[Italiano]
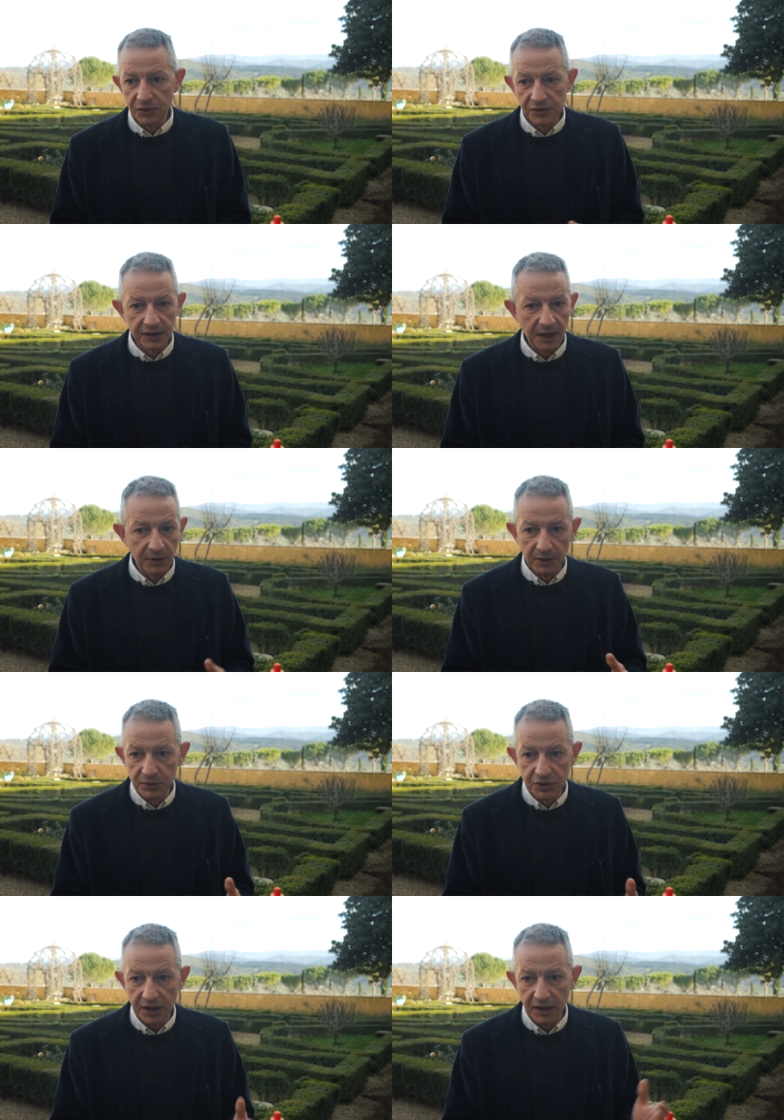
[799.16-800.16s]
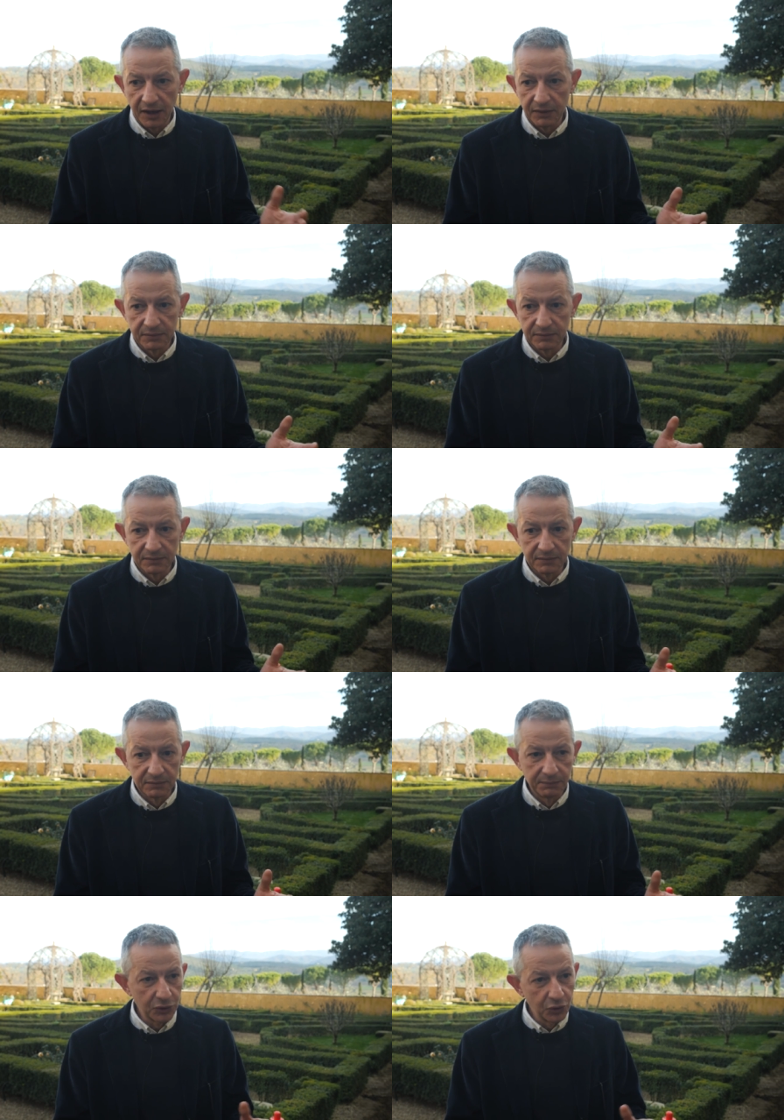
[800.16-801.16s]
Consideriamo che il bioceare è
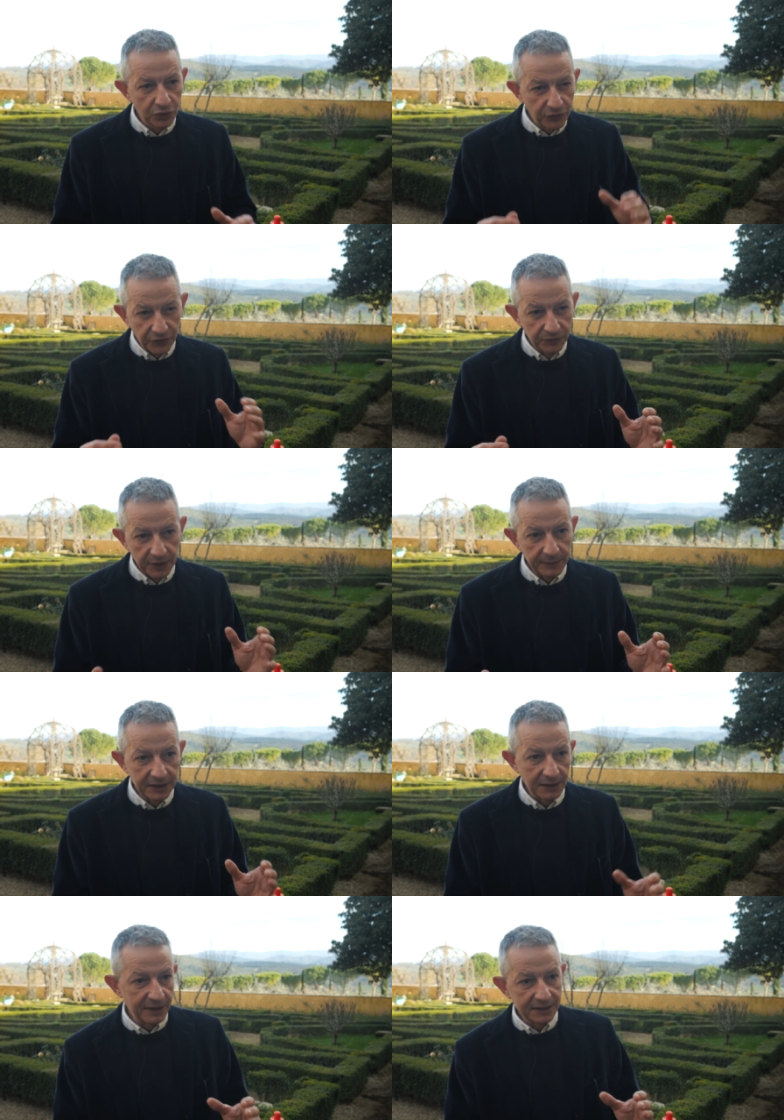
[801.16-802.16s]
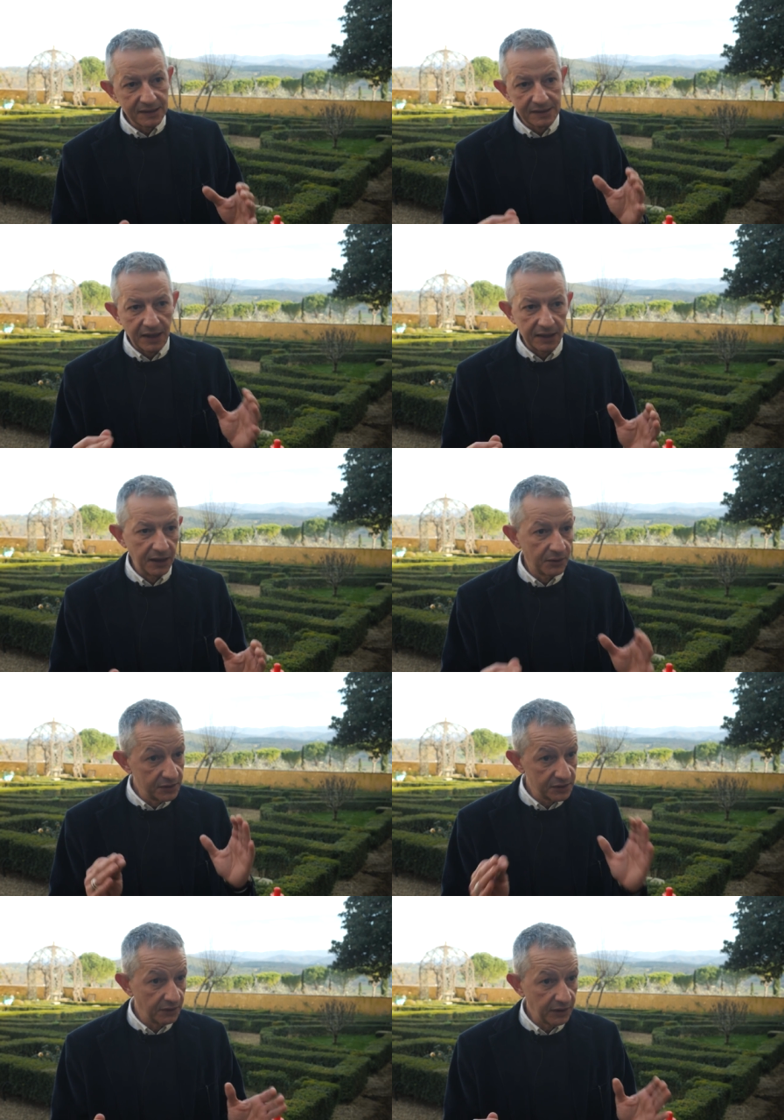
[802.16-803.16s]
un, prodotto fondamentalmente sterile,
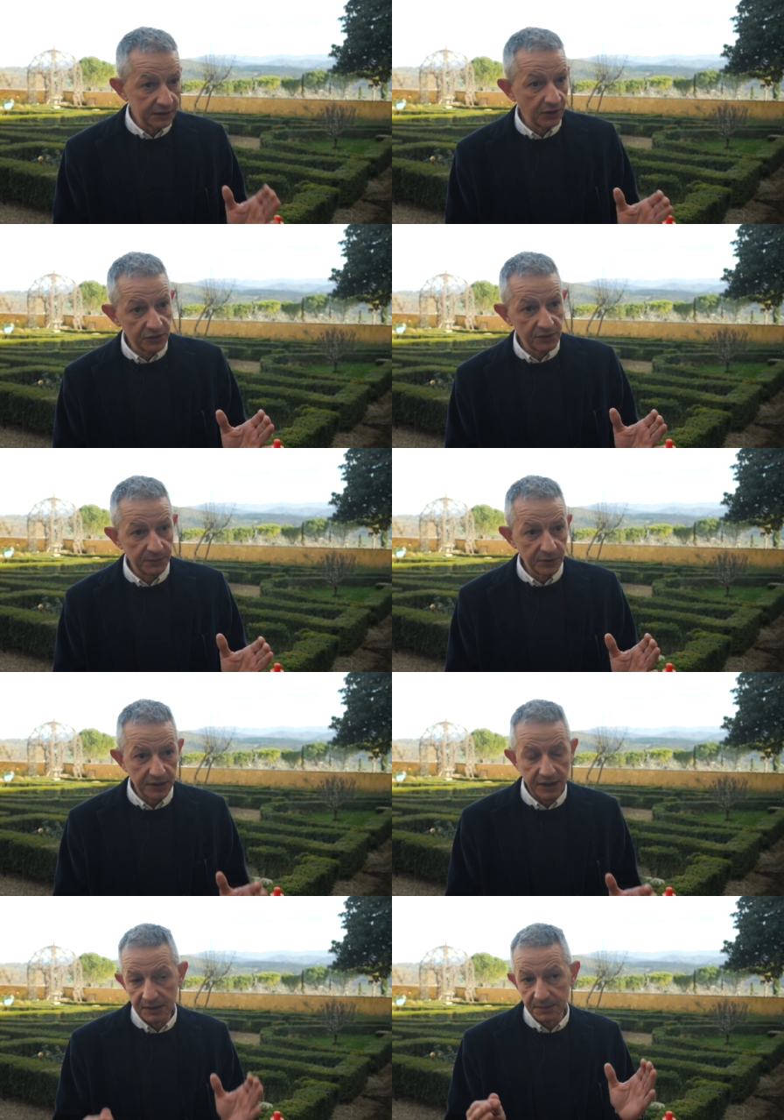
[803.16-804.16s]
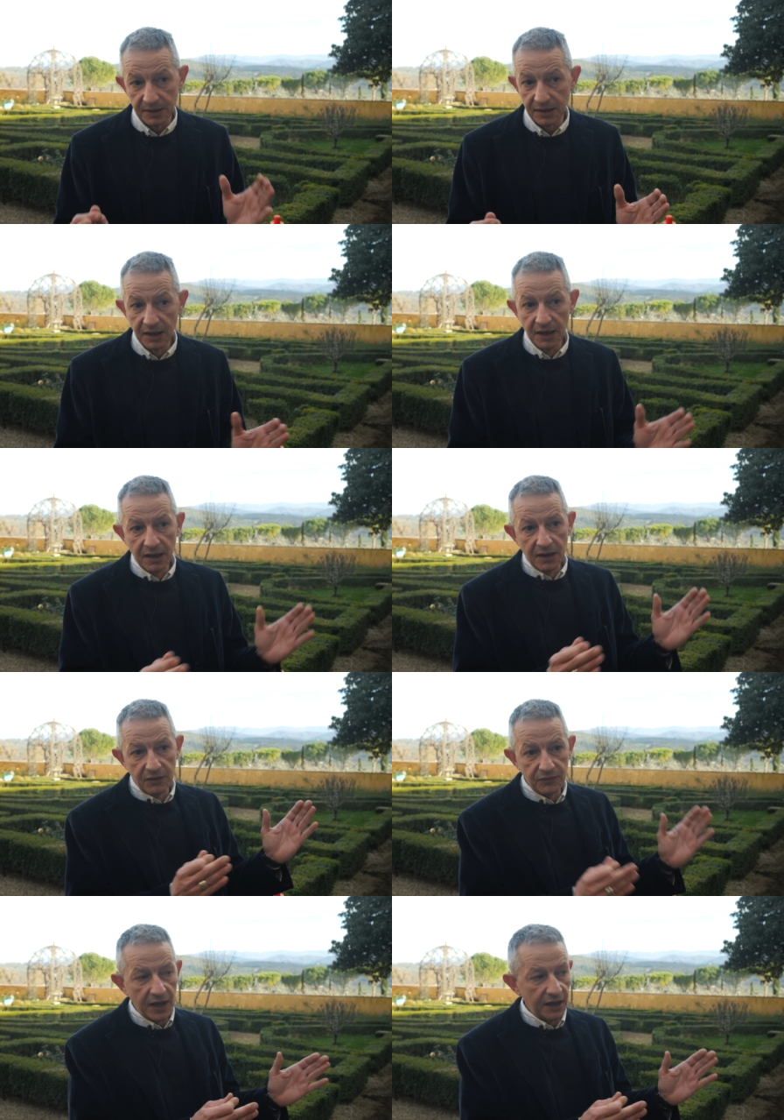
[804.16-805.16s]
questa è un'altra cosa importante perché
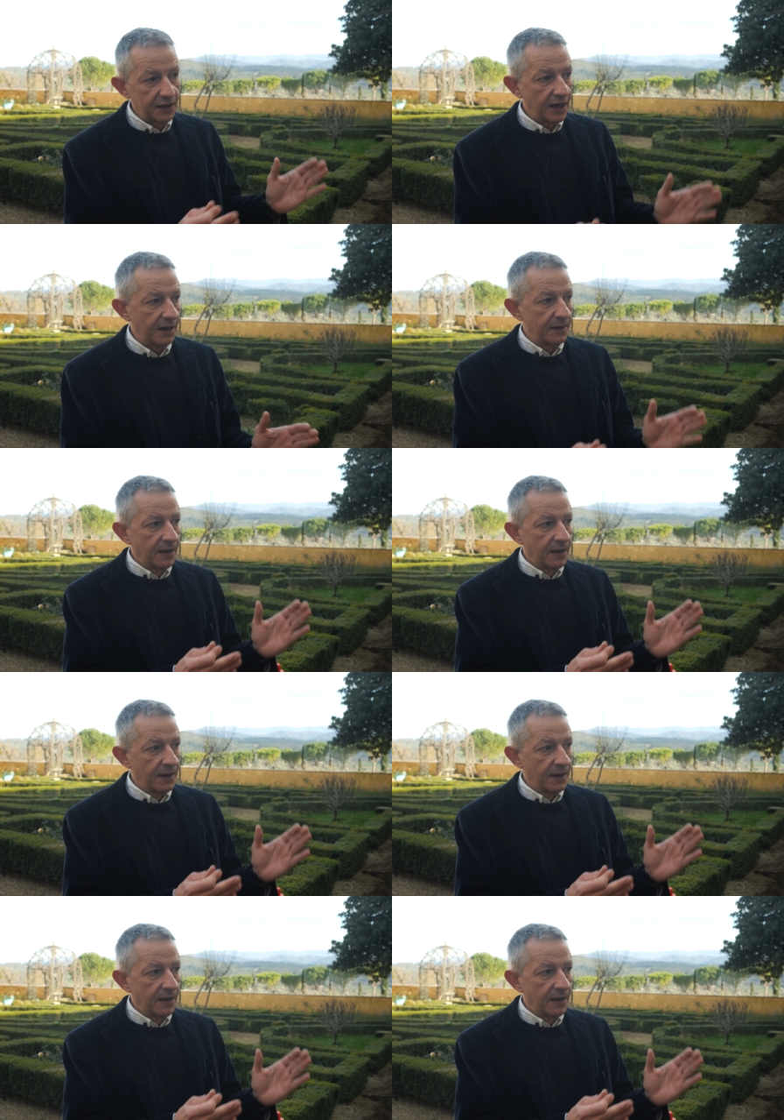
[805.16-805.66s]
viene da